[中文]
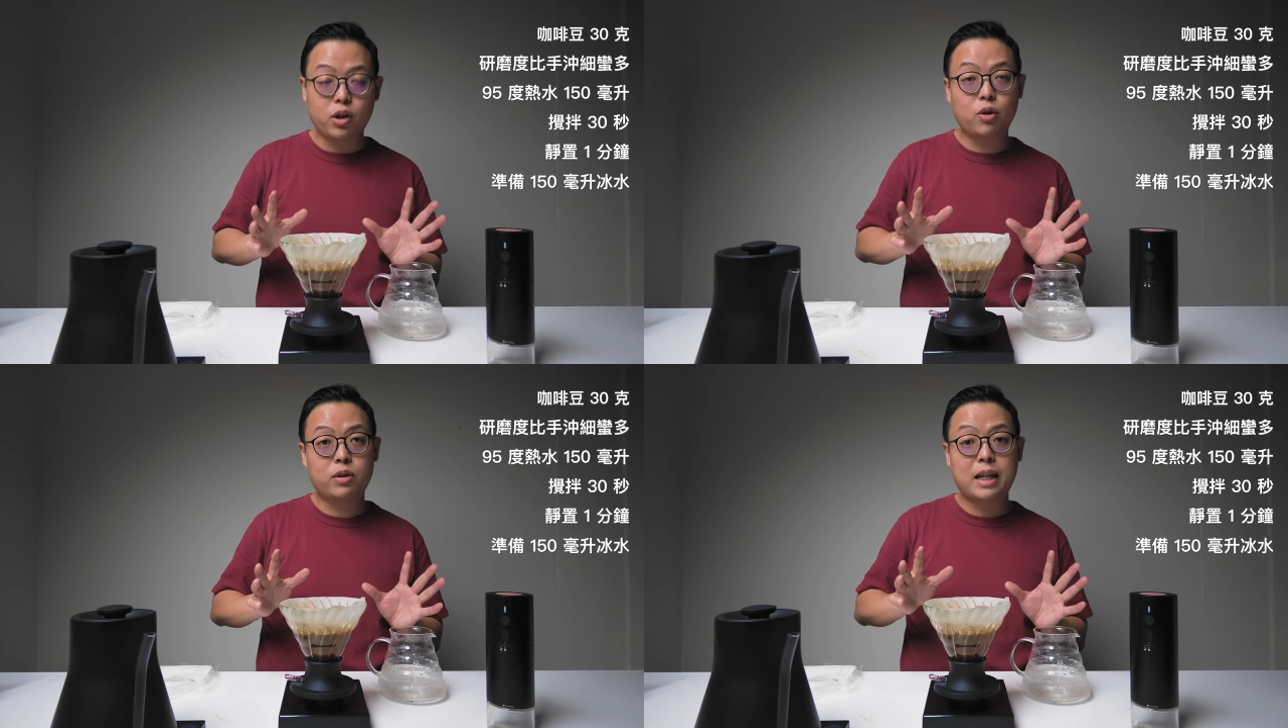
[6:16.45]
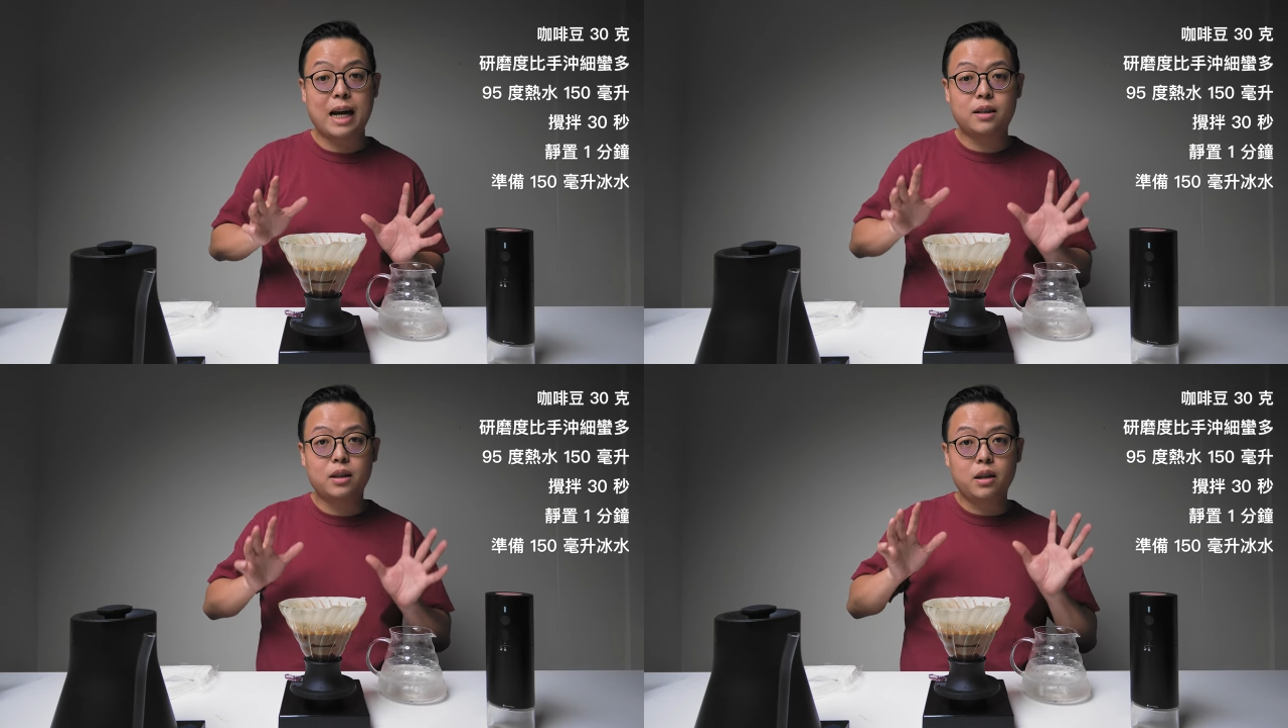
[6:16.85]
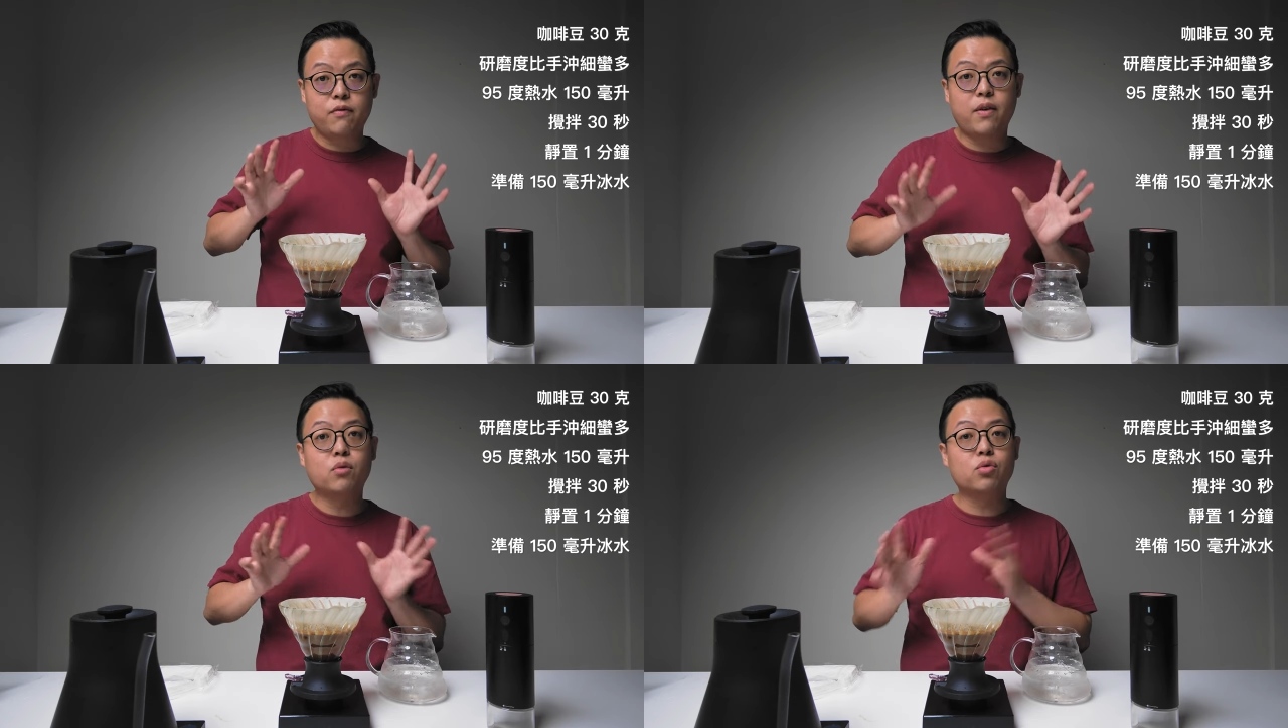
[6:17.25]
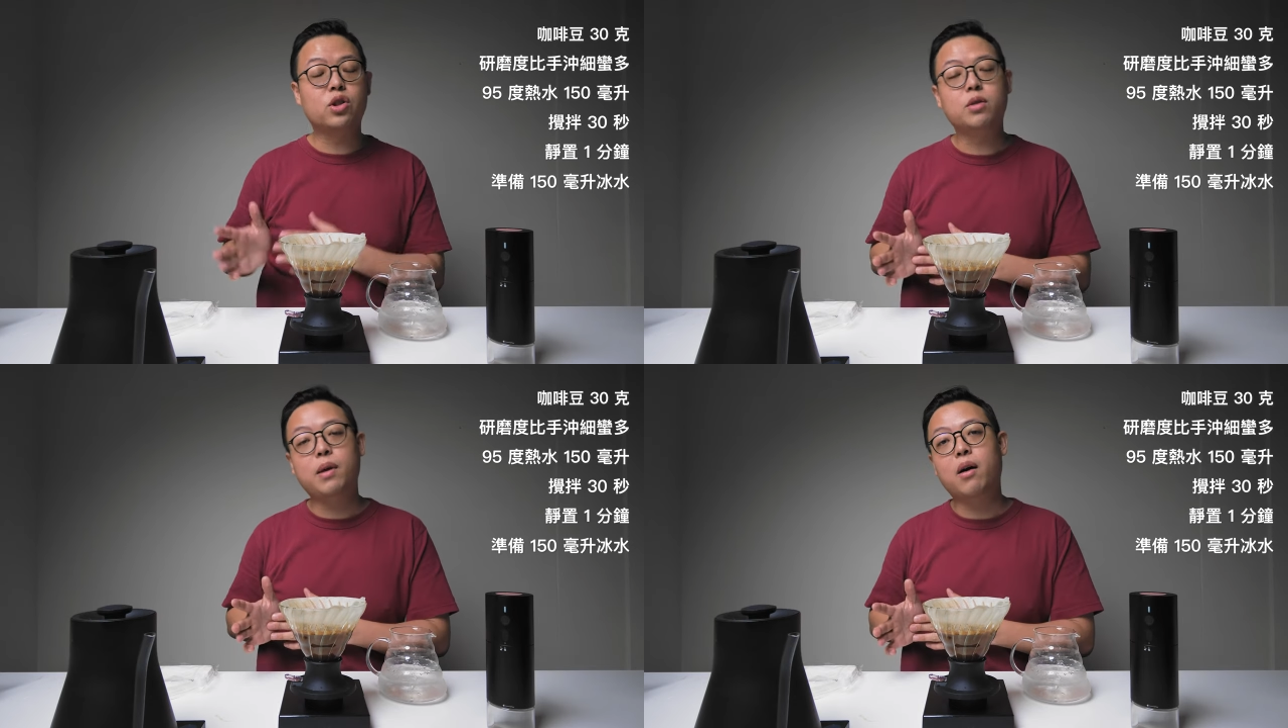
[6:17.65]
所以大概是一分五
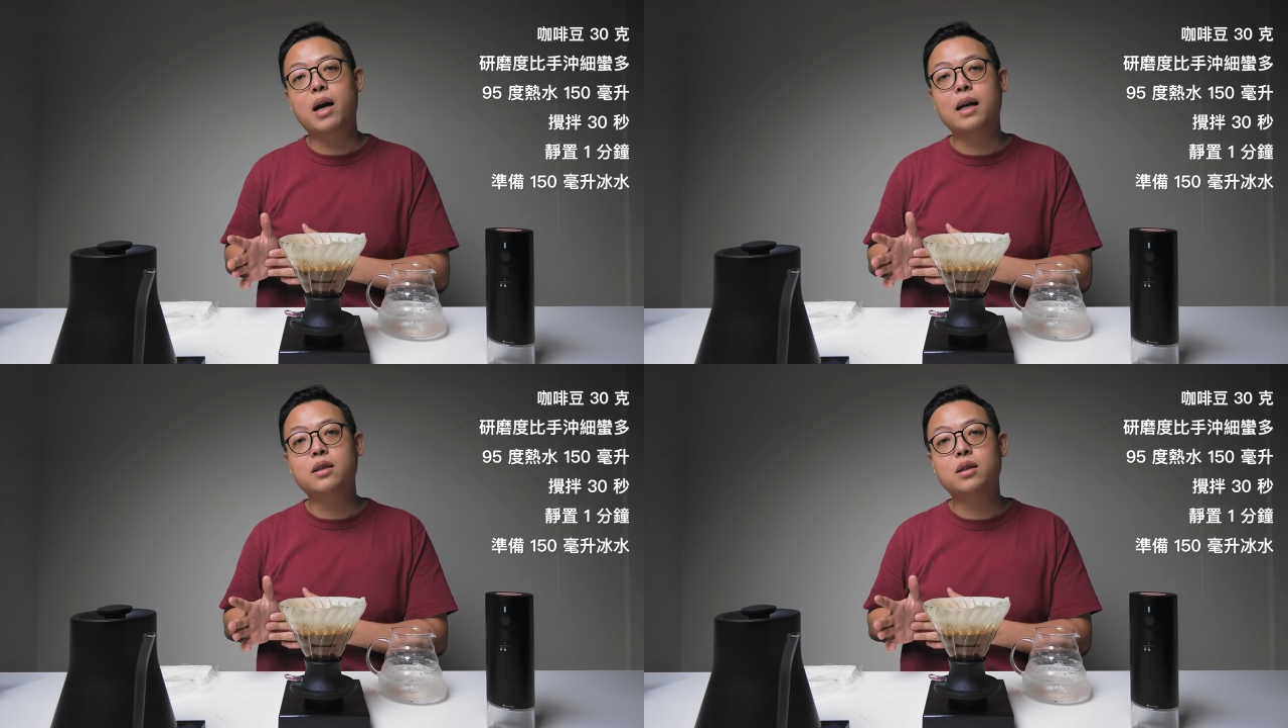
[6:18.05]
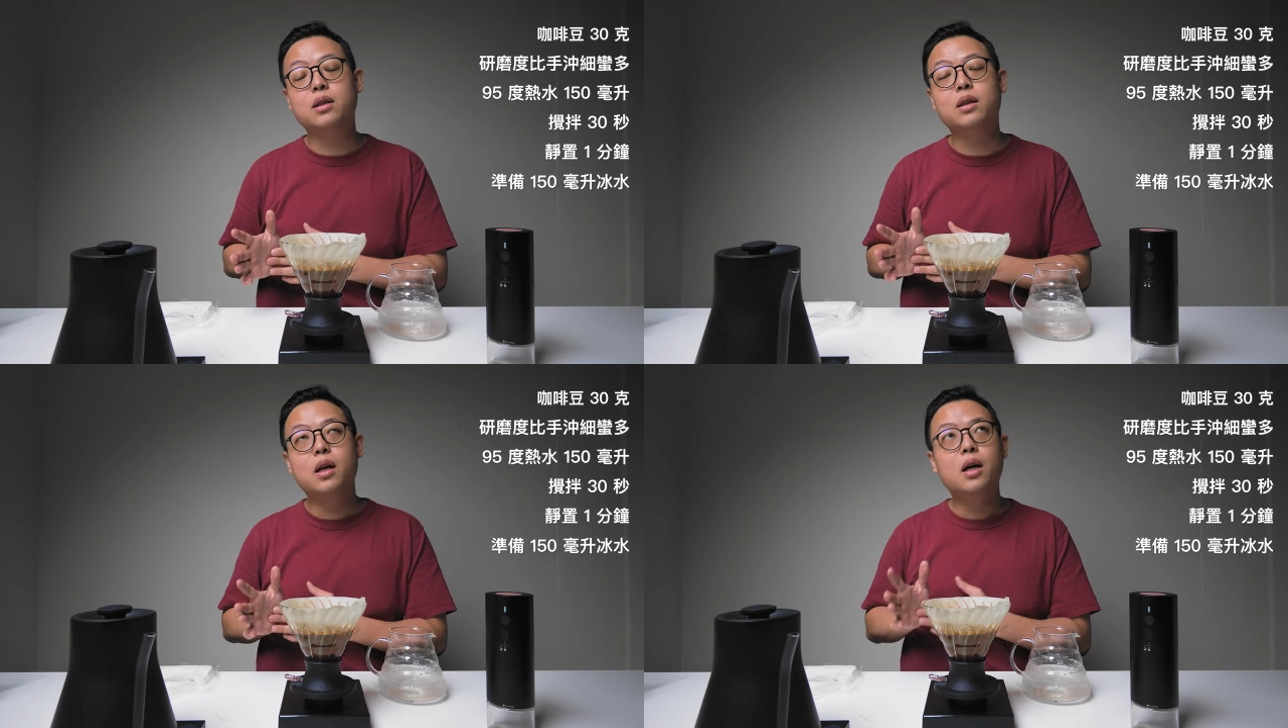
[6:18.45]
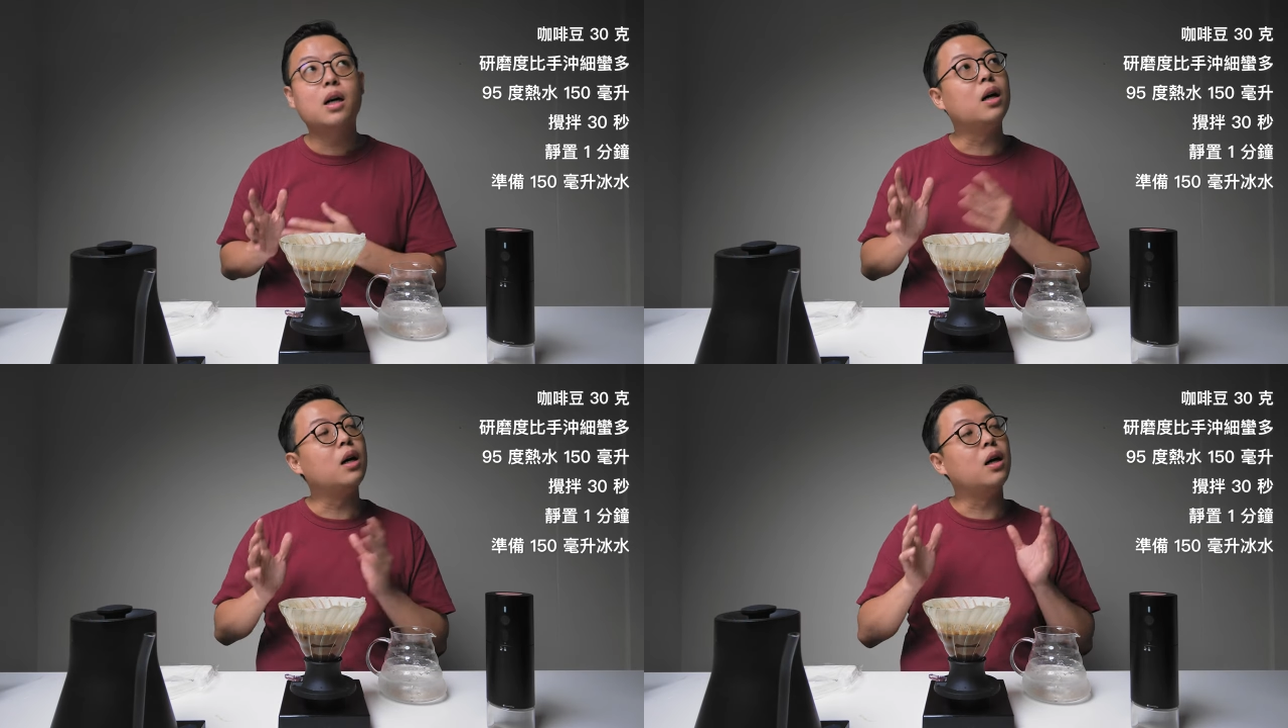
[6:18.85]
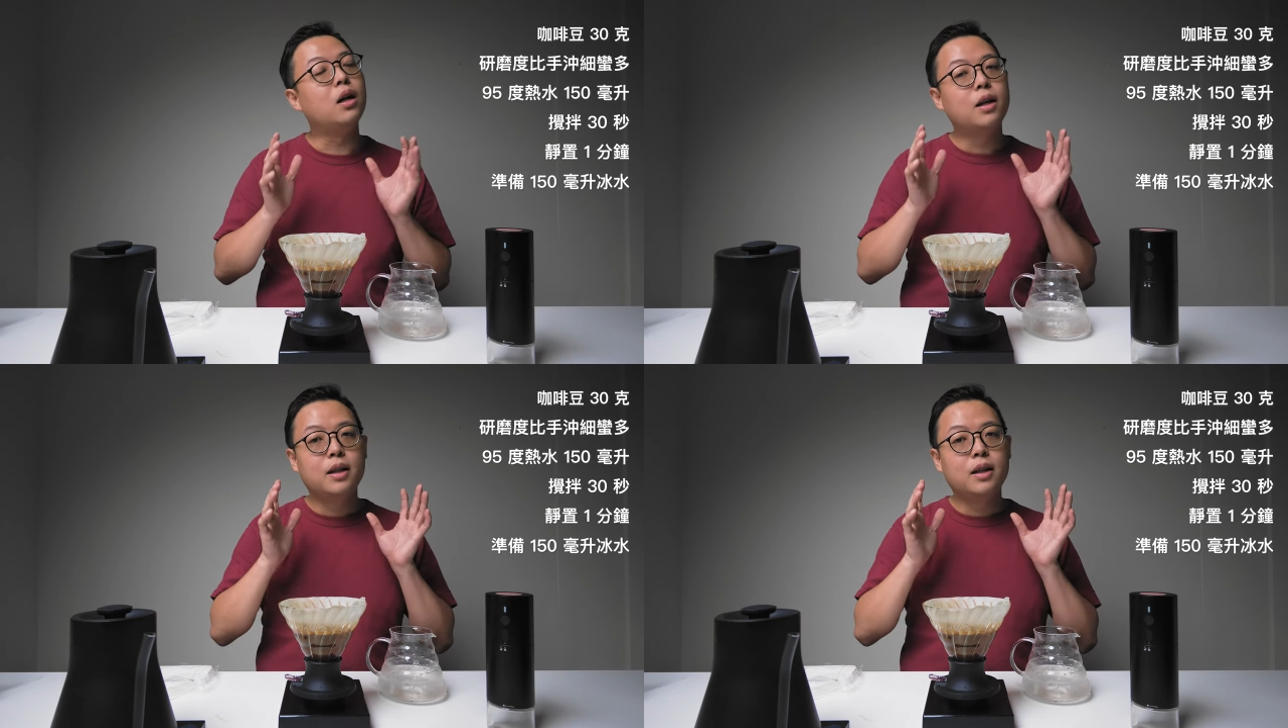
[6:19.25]
十秒，刚刚是呃。